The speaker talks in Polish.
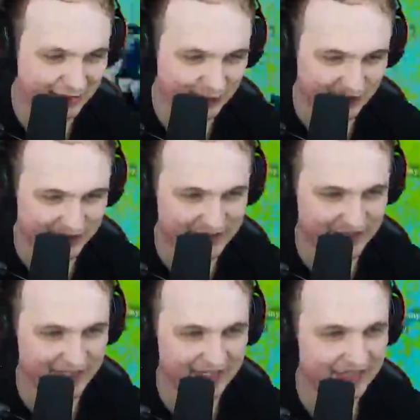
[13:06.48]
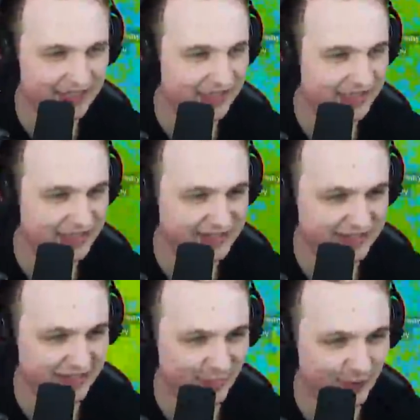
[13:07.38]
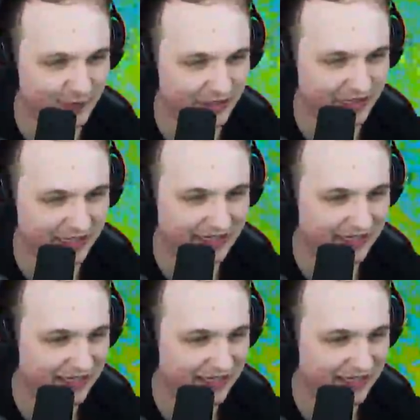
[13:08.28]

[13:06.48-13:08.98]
Kto tu jeszcze nic nie robi?